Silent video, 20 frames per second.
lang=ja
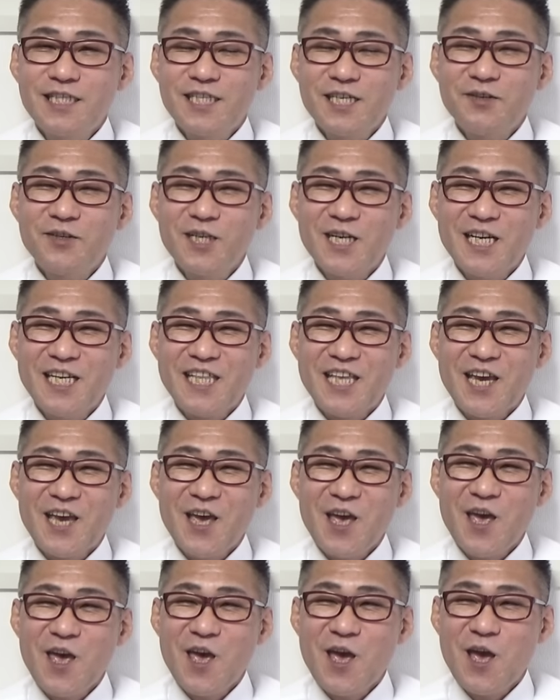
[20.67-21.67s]
ちゃわない
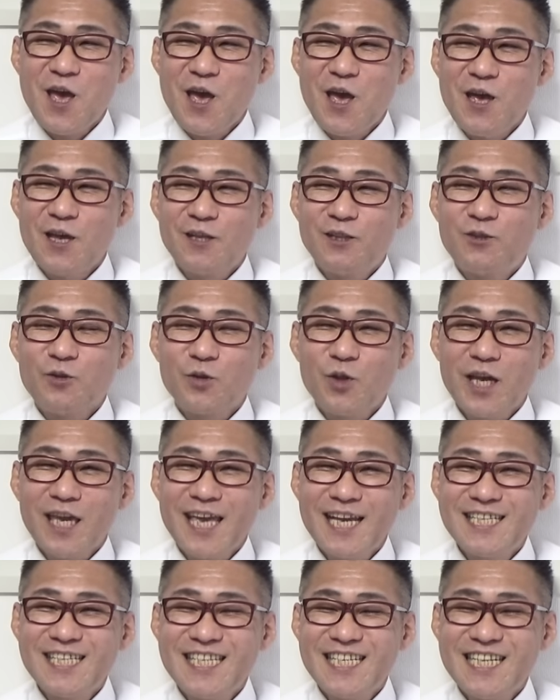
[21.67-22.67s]
で、えー、
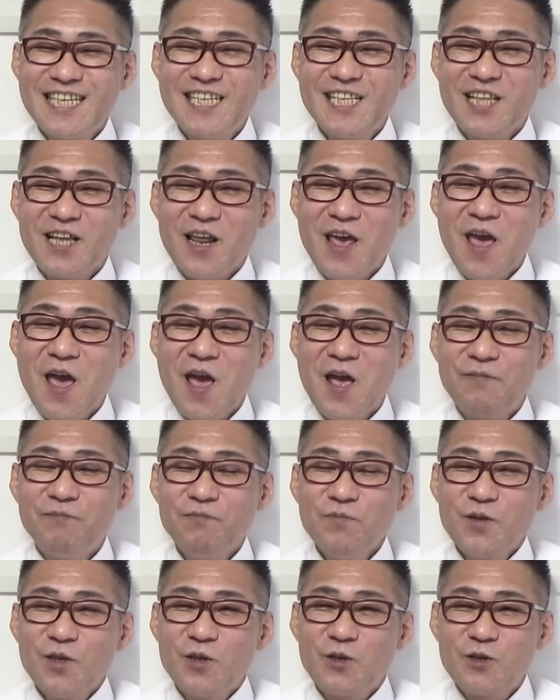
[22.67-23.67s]
ドタキャンしないでね。